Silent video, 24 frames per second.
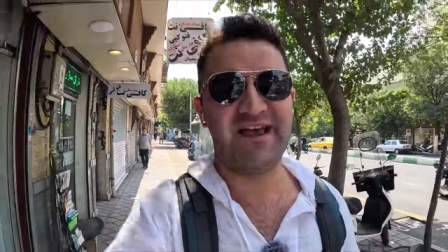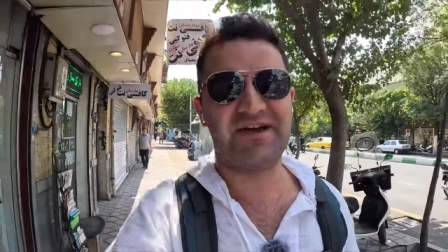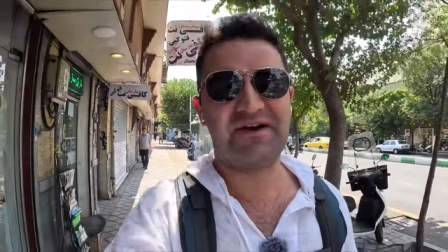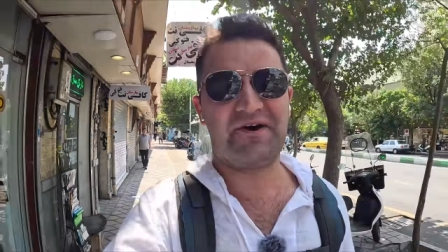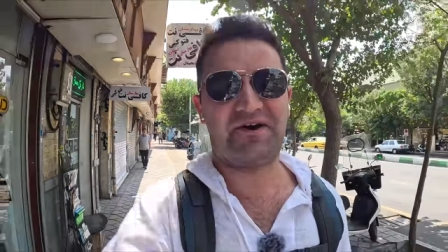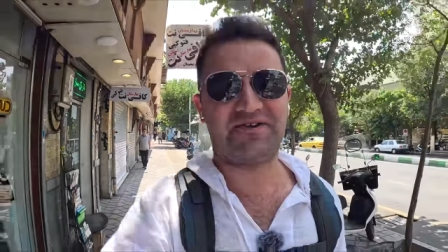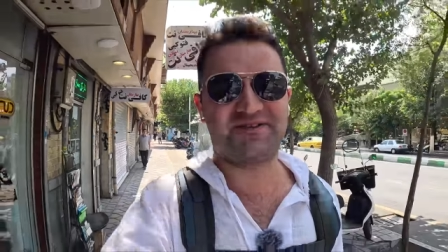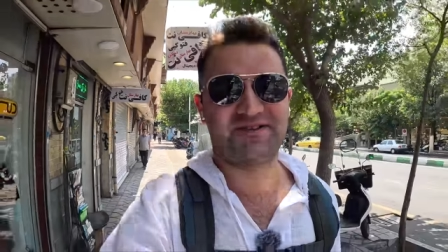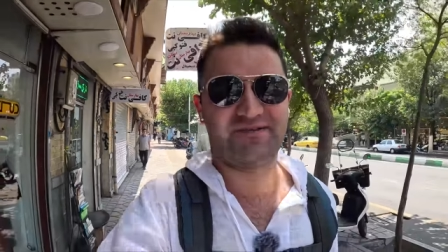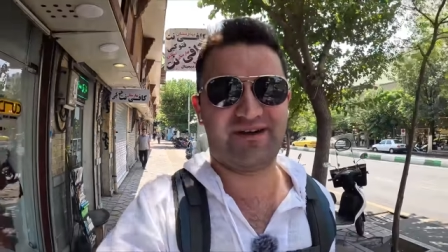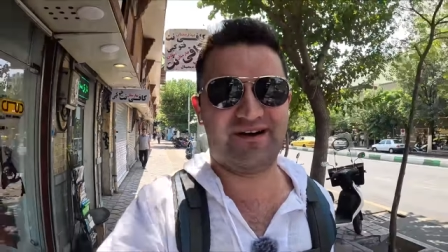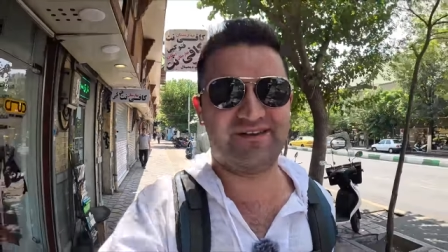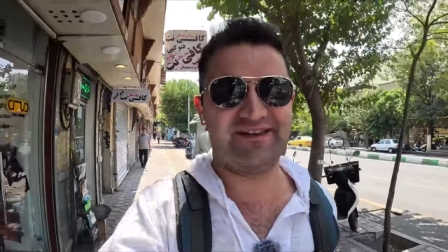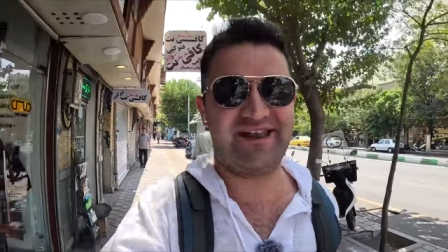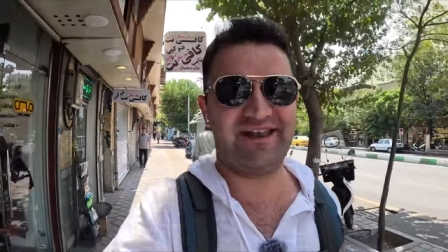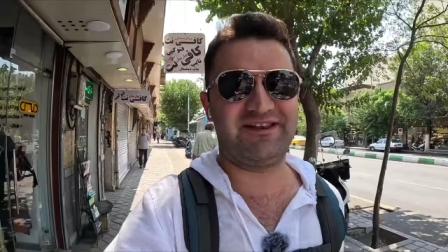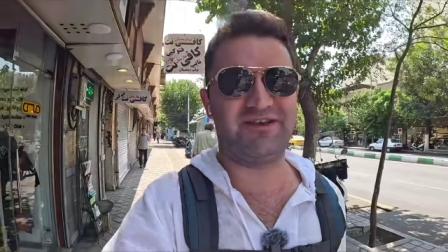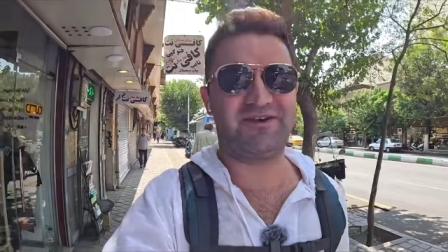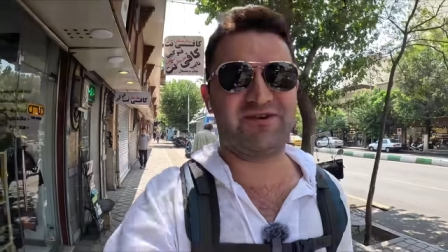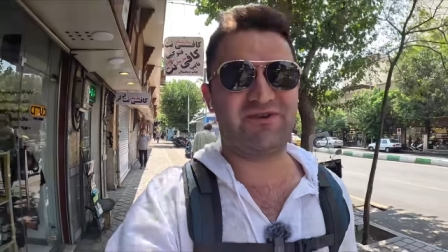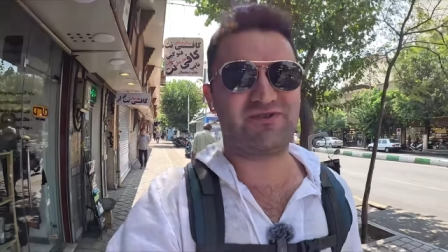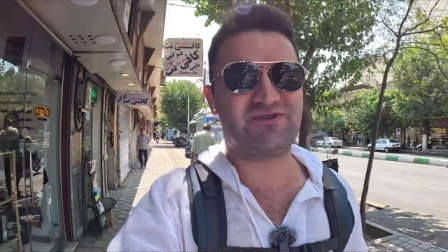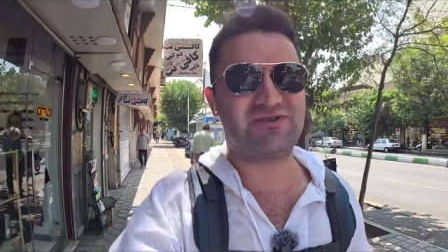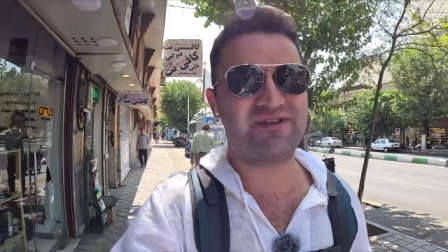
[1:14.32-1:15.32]
O zaman ne
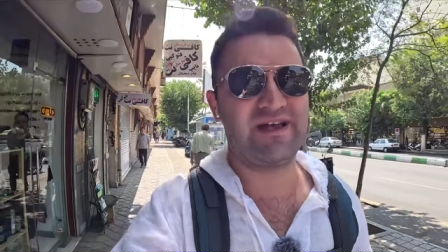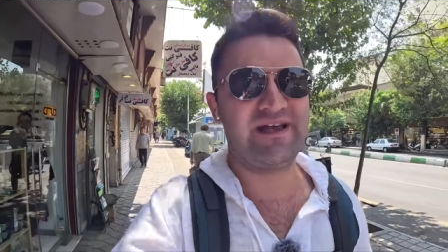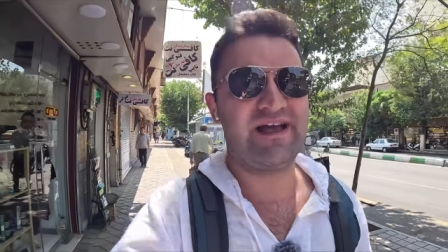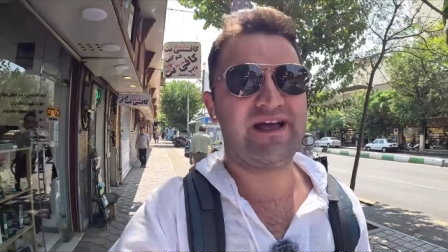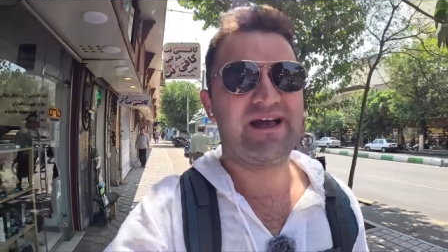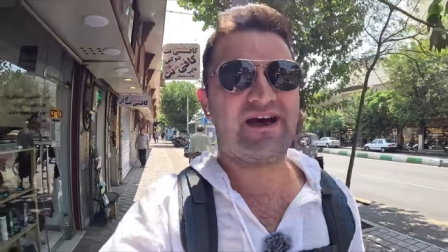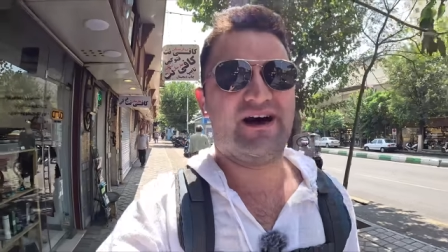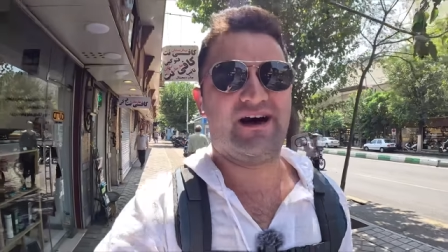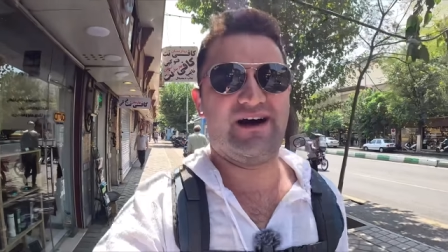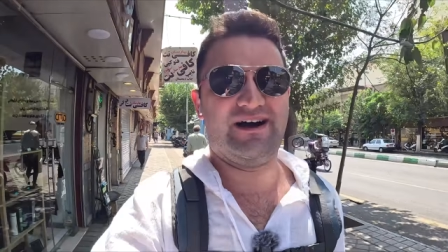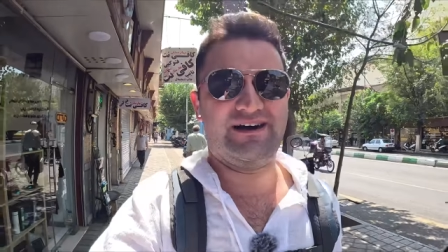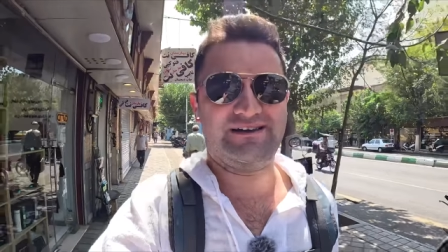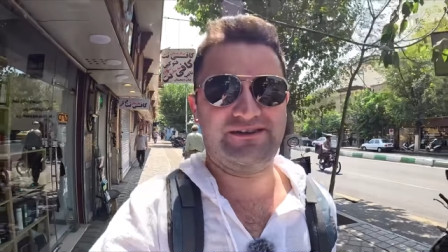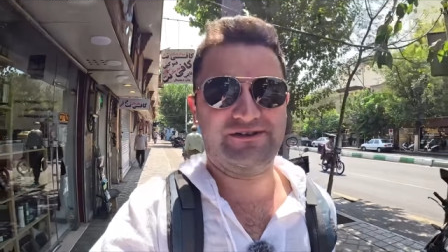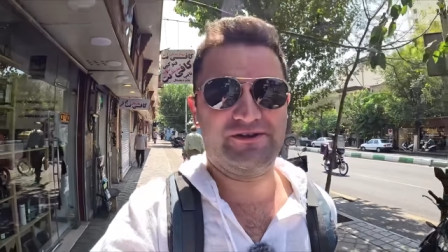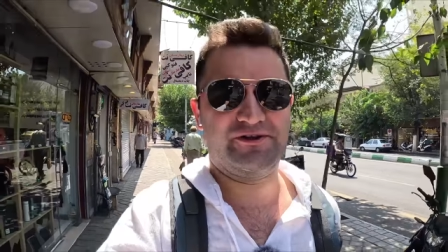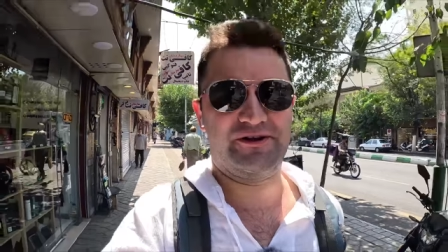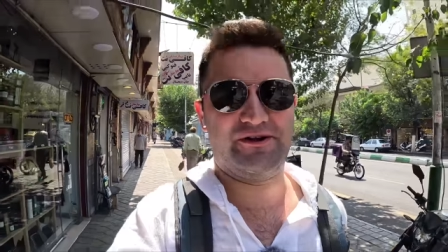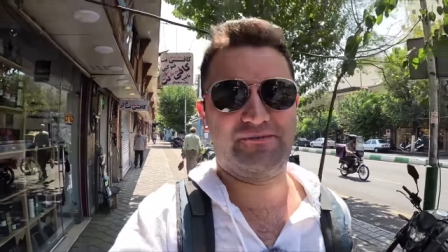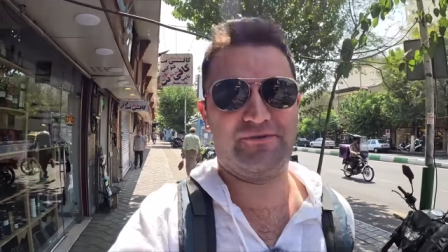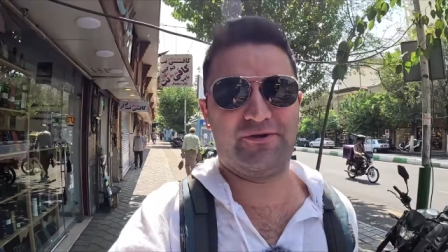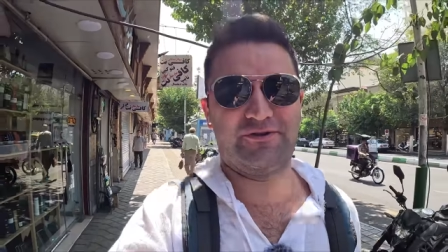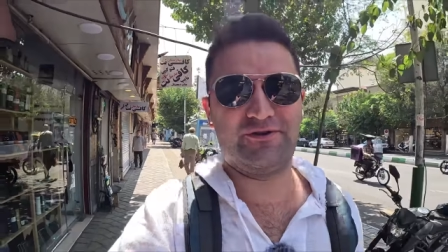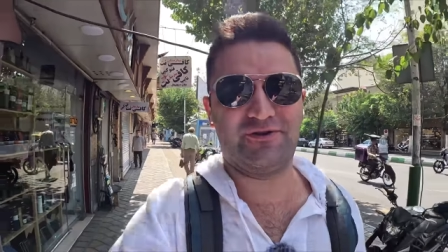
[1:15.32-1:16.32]
diyoruz? Hayti
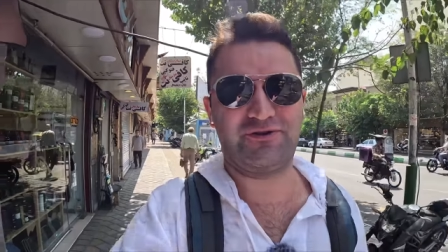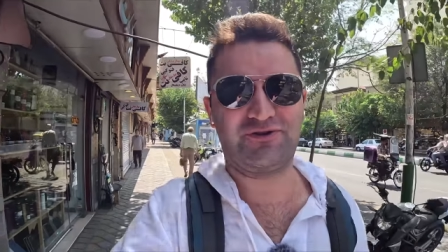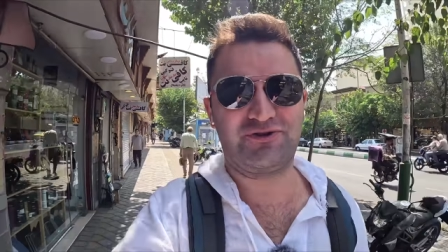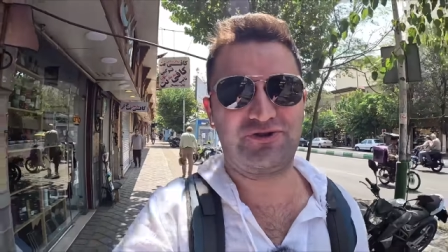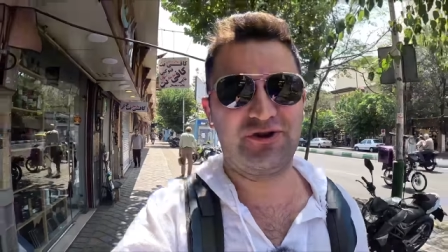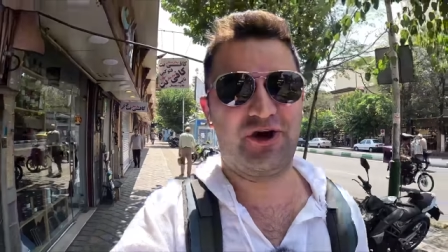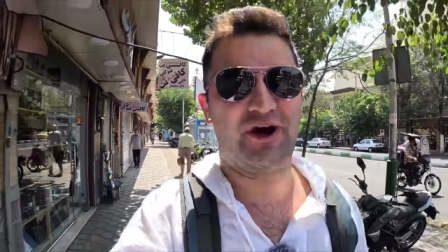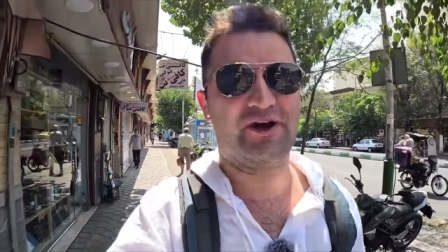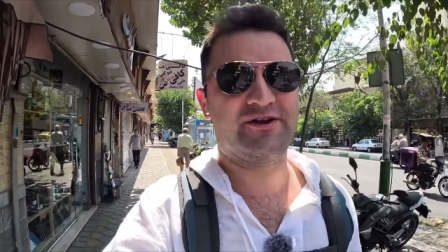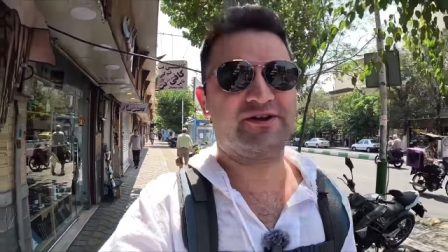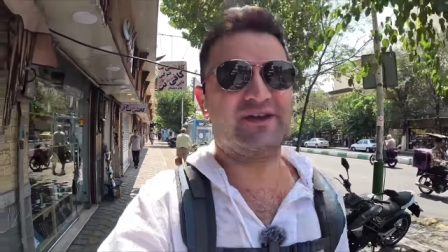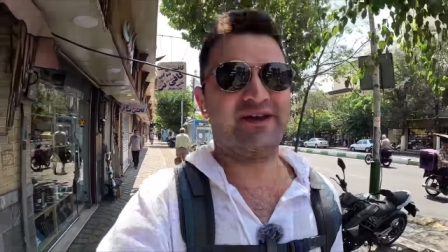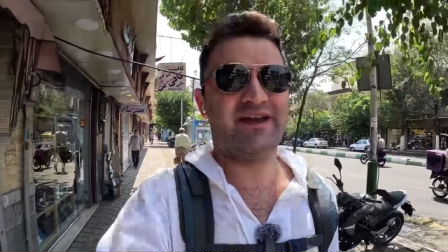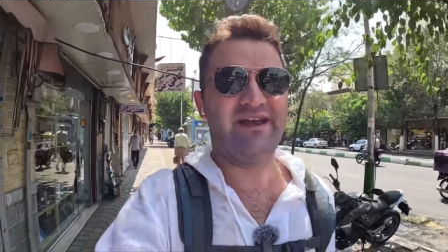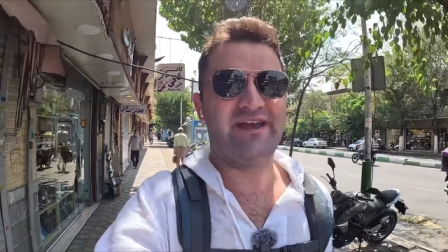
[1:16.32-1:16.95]
Oda Prodüksiyon